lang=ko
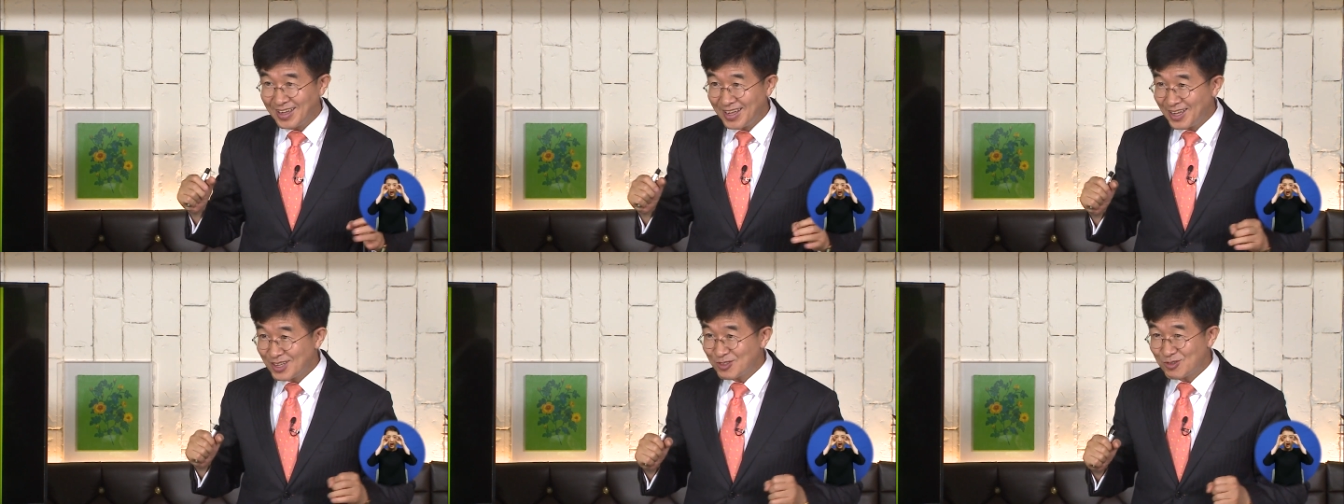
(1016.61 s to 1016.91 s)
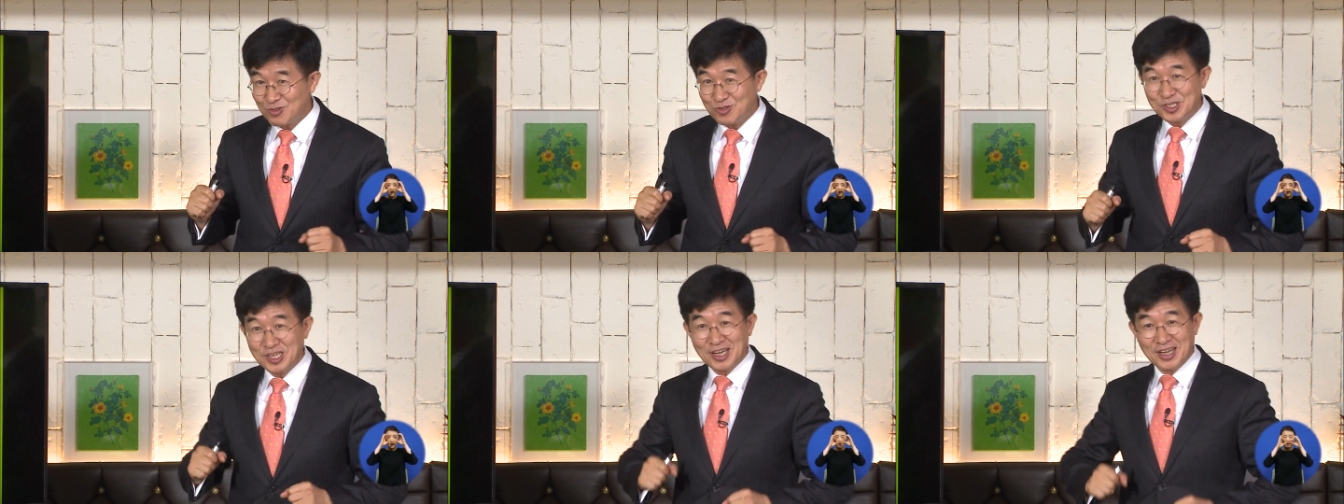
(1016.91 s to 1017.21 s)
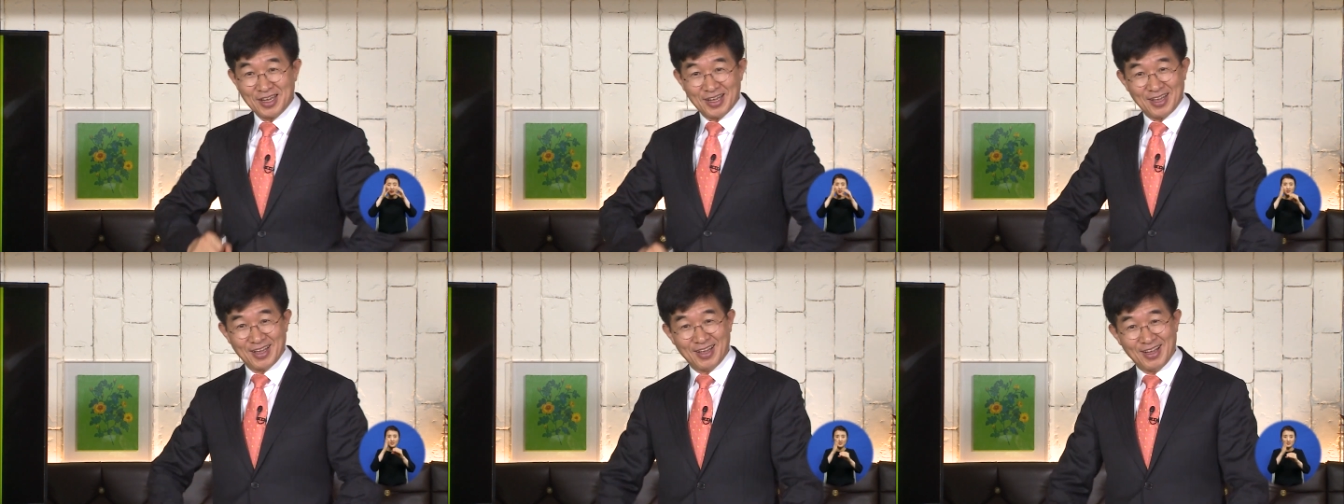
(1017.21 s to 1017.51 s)
예, 투자
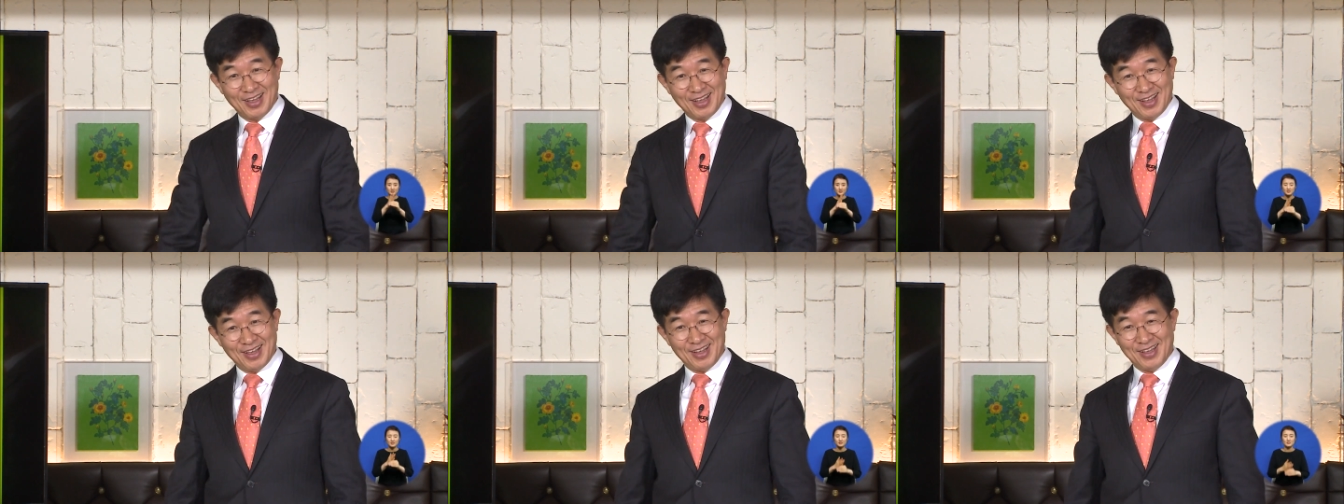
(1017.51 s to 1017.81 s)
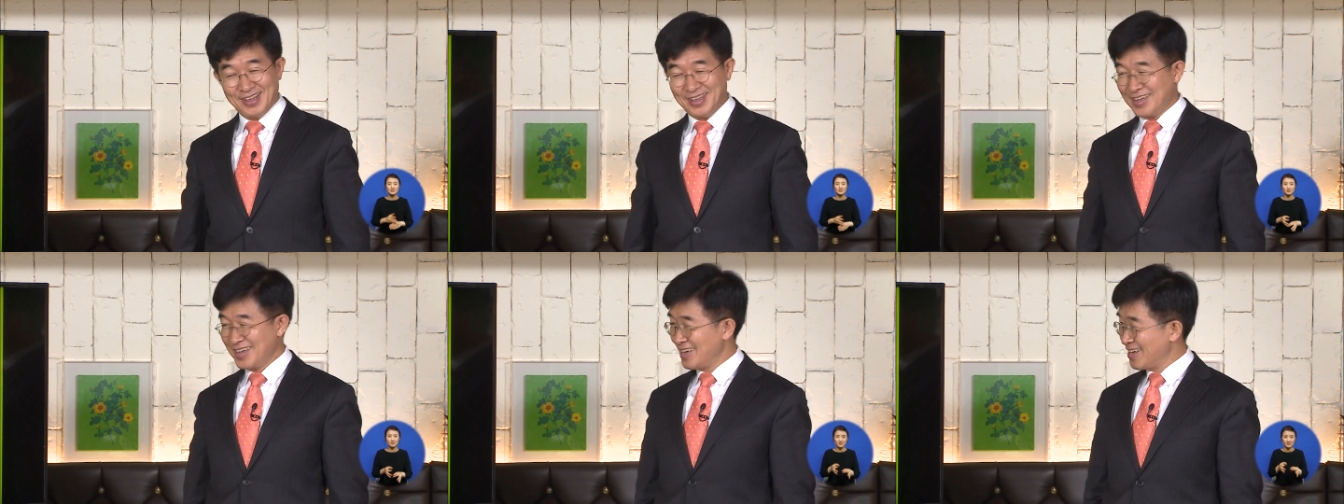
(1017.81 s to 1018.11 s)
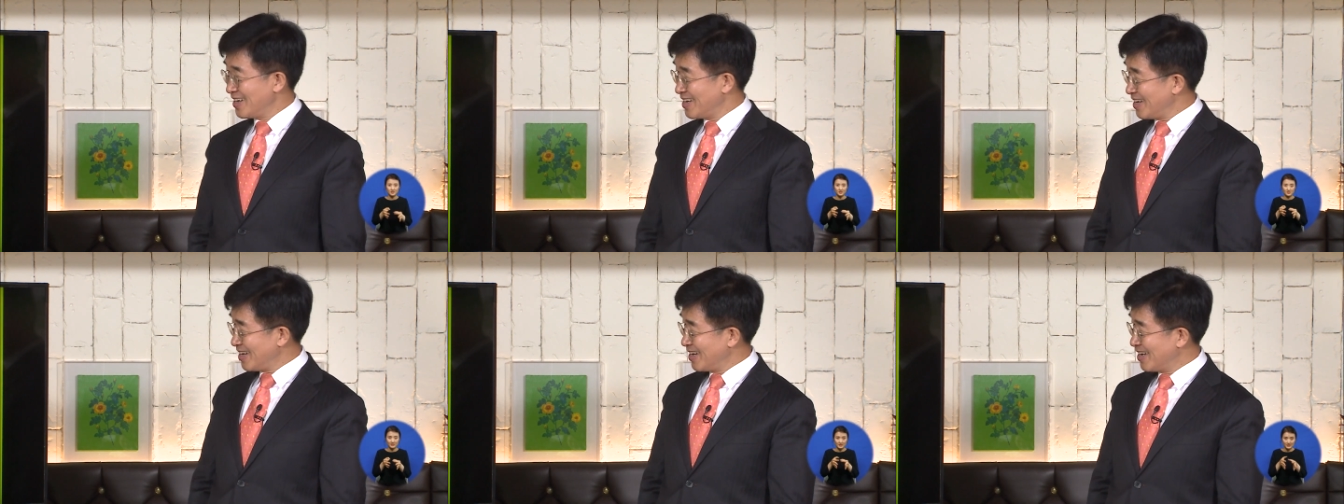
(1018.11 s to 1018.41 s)

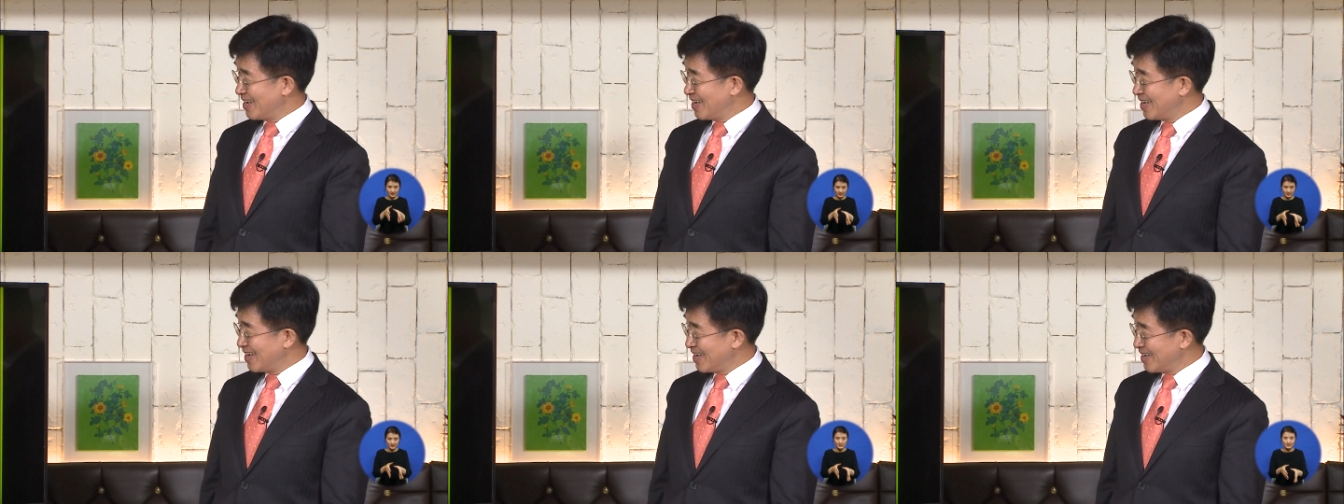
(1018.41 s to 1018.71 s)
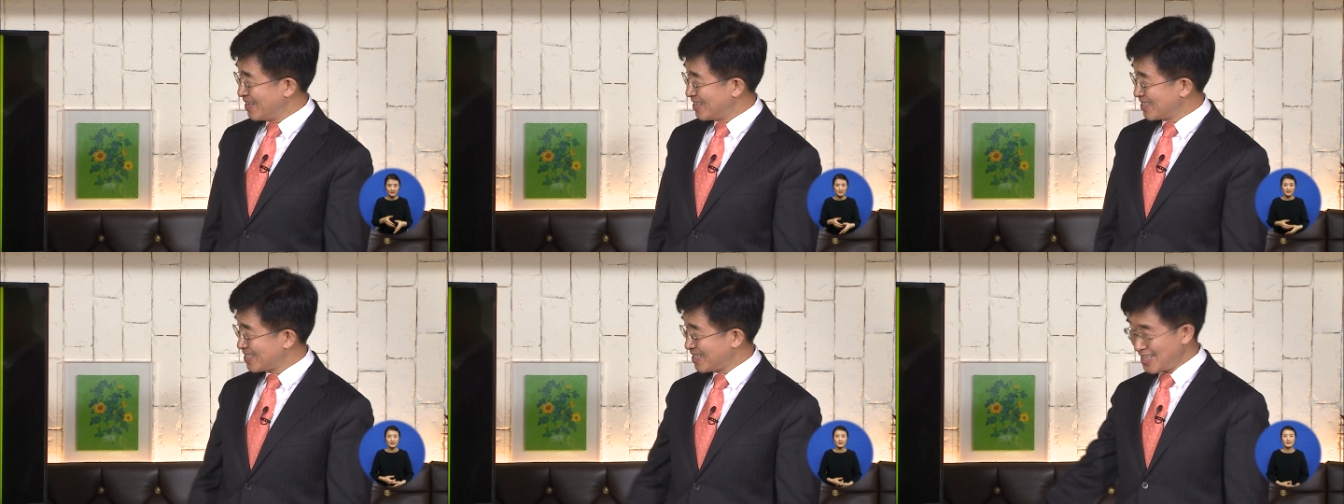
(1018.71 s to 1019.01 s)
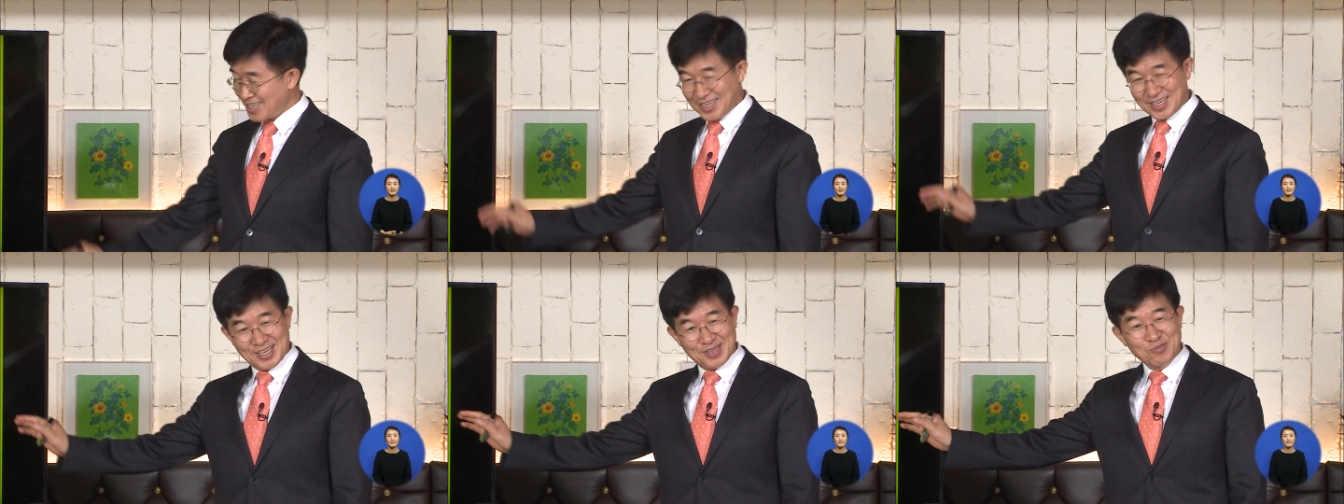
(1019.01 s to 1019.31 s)
예,
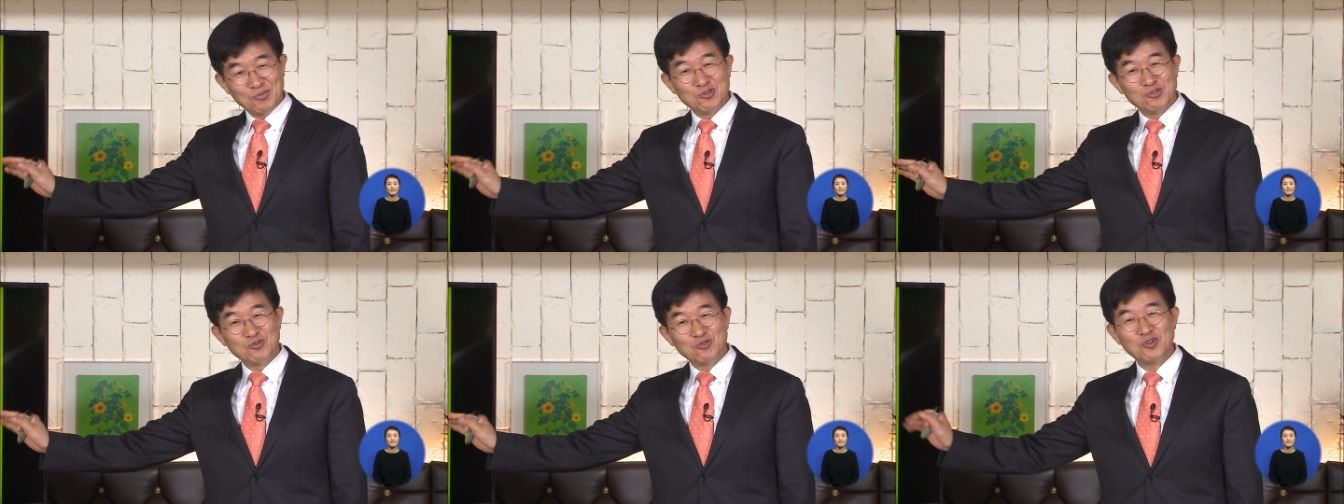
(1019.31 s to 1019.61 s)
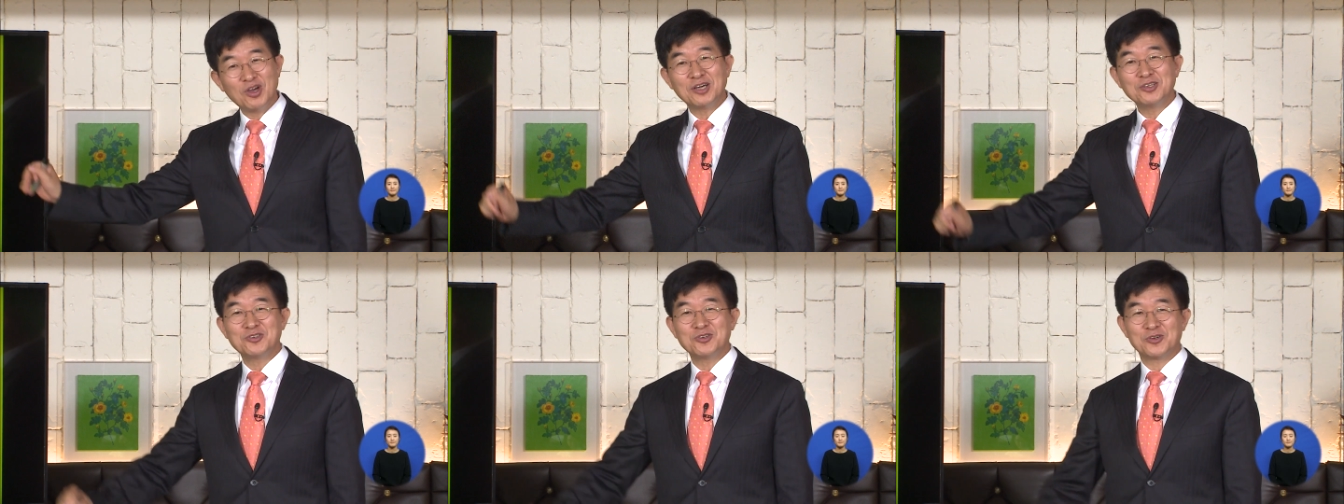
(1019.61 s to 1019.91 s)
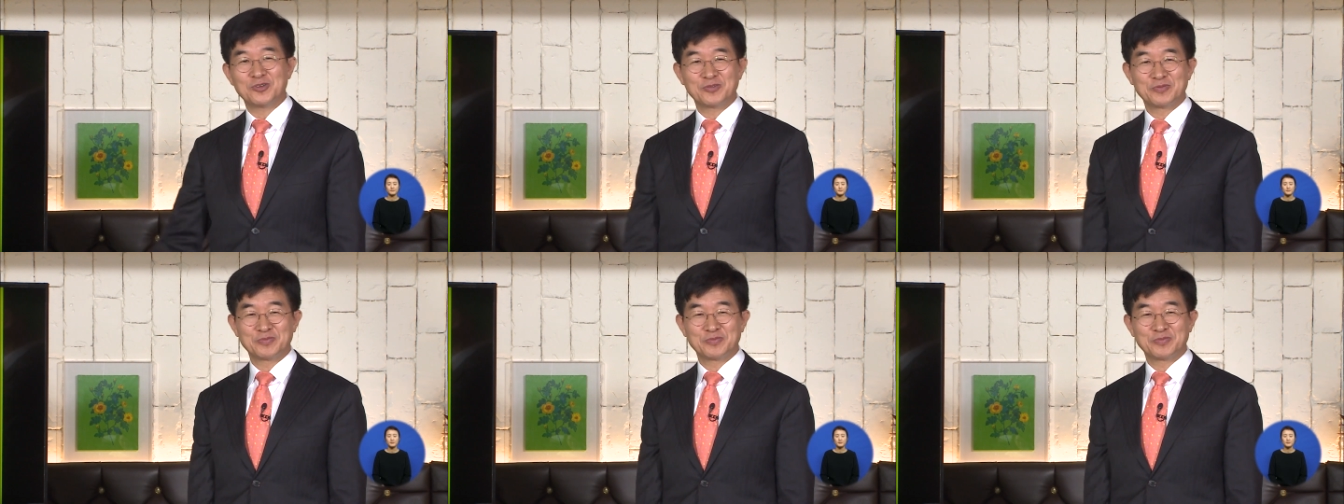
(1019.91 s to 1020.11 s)
참 중요하죠.